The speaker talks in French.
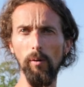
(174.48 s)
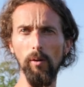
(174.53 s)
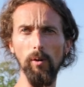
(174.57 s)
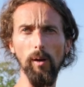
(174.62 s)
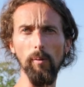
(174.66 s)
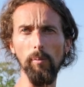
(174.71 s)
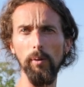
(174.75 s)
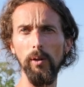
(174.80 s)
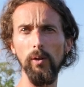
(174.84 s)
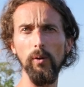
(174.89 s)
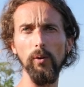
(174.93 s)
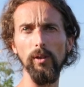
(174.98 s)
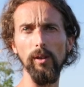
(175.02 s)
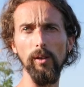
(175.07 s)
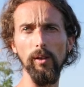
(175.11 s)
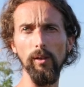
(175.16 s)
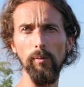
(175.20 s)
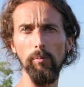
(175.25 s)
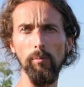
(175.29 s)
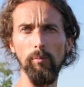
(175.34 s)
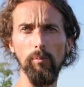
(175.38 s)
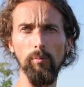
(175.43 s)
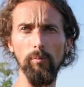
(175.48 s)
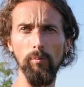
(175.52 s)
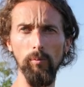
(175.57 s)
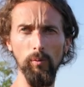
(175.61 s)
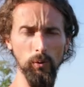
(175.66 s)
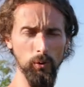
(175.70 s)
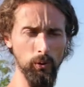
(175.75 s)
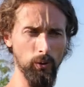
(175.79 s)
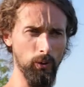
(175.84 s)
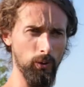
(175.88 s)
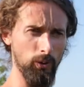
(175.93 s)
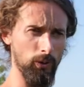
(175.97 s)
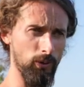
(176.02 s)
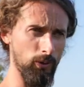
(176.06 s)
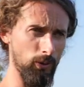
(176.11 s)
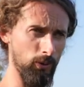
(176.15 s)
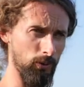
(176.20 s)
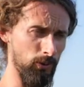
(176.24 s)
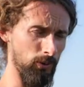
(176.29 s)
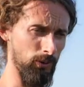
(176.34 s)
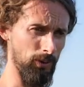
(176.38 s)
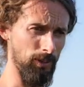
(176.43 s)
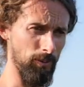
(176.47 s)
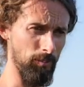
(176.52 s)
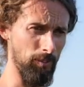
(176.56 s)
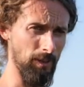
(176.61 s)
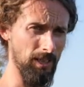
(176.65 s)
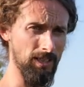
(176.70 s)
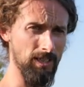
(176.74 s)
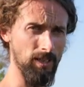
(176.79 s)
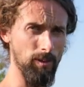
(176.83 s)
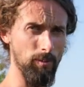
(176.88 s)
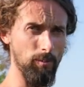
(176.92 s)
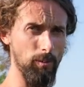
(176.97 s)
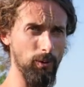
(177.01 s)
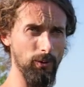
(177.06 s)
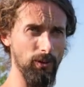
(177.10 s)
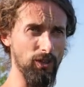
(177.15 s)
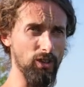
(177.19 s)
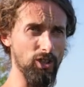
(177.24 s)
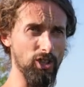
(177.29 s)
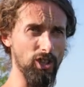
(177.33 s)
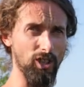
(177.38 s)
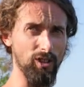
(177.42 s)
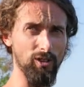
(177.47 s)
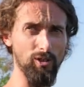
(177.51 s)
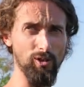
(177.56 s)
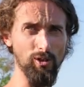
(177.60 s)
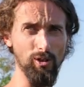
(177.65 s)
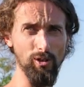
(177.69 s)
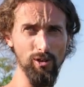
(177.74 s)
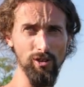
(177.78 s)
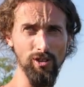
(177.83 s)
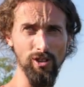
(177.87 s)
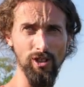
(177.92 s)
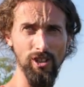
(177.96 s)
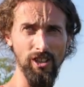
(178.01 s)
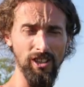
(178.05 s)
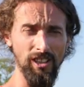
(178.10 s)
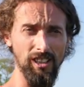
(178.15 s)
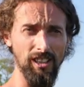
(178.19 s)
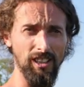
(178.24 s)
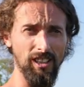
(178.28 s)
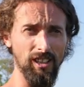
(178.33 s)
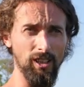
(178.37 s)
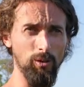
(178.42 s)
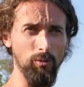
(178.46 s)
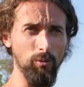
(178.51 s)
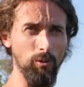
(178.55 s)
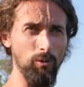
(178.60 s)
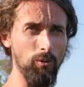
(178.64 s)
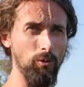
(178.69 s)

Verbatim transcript: après on n'est pas assez bon dans chaque chose. Et du